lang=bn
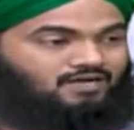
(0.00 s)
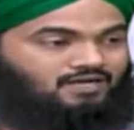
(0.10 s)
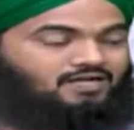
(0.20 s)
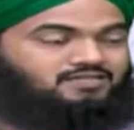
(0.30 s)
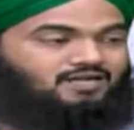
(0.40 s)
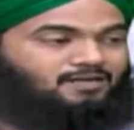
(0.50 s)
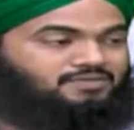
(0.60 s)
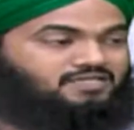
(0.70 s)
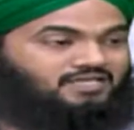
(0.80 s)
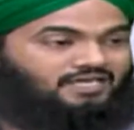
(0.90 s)
আল্লাহ তালা
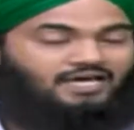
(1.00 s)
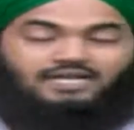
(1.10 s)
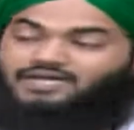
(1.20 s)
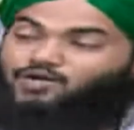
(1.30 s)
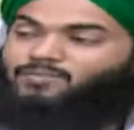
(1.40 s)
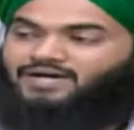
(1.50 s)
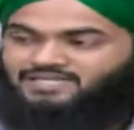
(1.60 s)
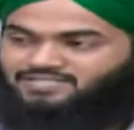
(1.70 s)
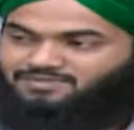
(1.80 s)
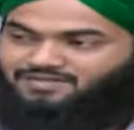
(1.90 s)
আপনাদের জ্ঞানকে আরো
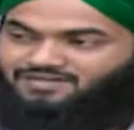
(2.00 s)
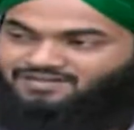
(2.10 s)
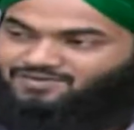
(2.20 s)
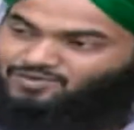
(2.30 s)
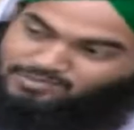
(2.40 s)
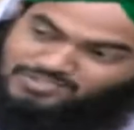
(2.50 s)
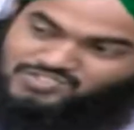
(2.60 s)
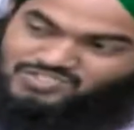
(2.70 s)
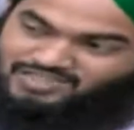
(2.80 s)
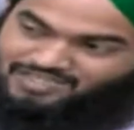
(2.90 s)
বাড়িয়ে দিবেন করবেন
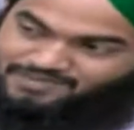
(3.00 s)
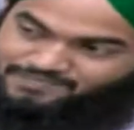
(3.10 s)
ইনশাআল্লাহ